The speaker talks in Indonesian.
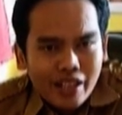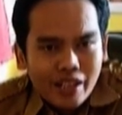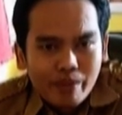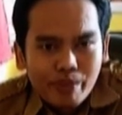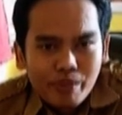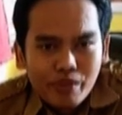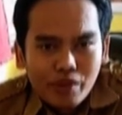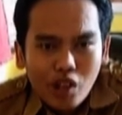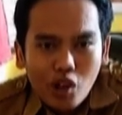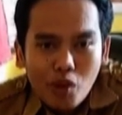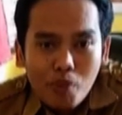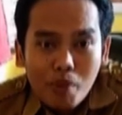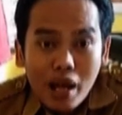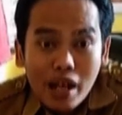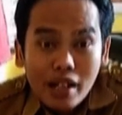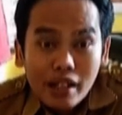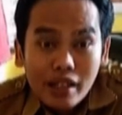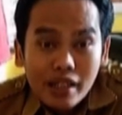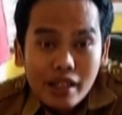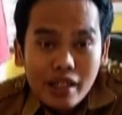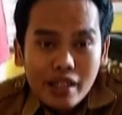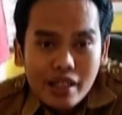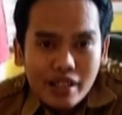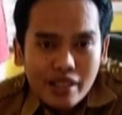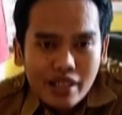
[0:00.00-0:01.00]
di Pulau
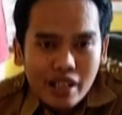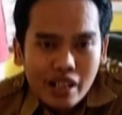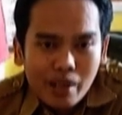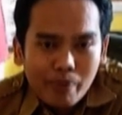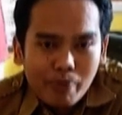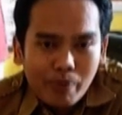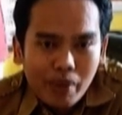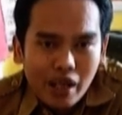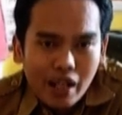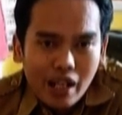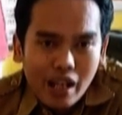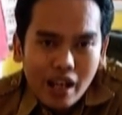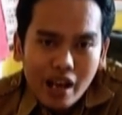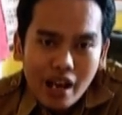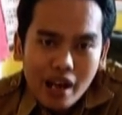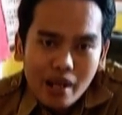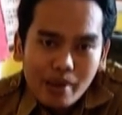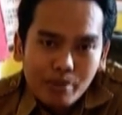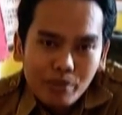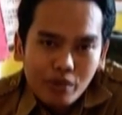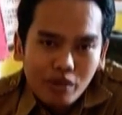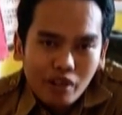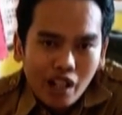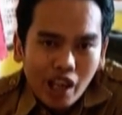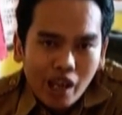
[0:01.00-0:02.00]
Bali secara
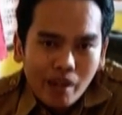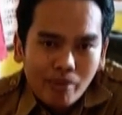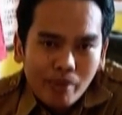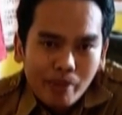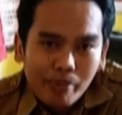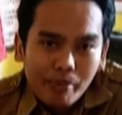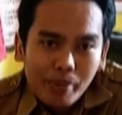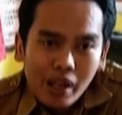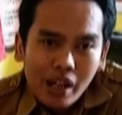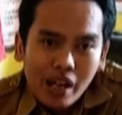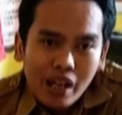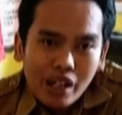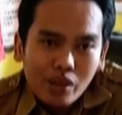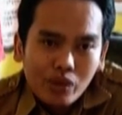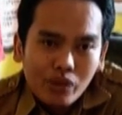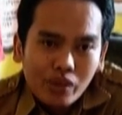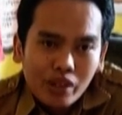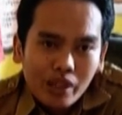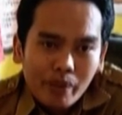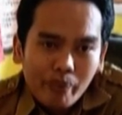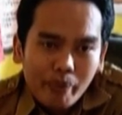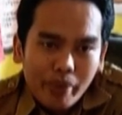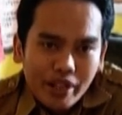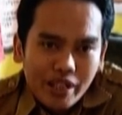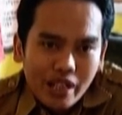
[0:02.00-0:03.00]
perlahan mulai
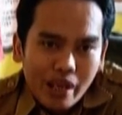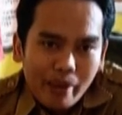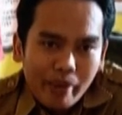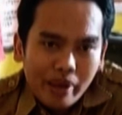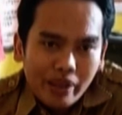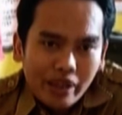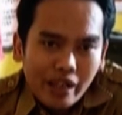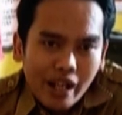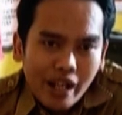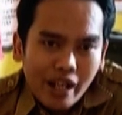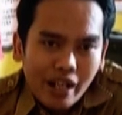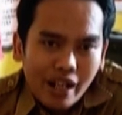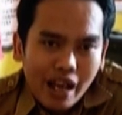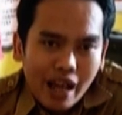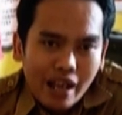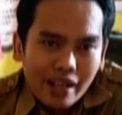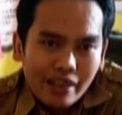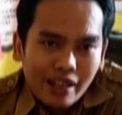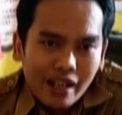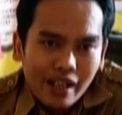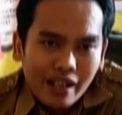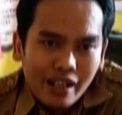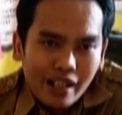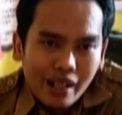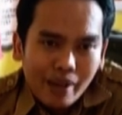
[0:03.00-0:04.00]
mempengaruhi persahabatan
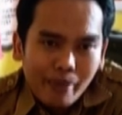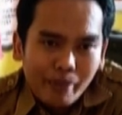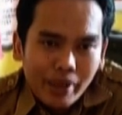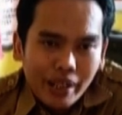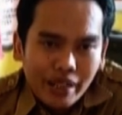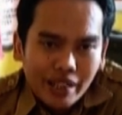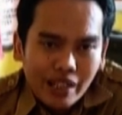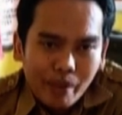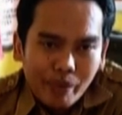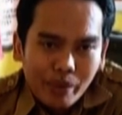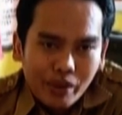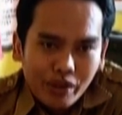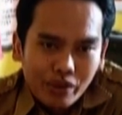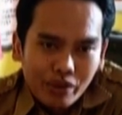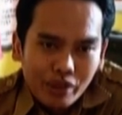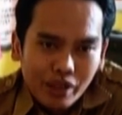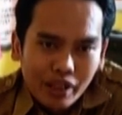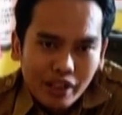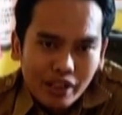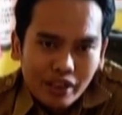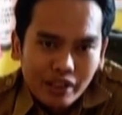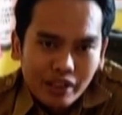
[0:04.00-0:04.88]
antara mereka berdua.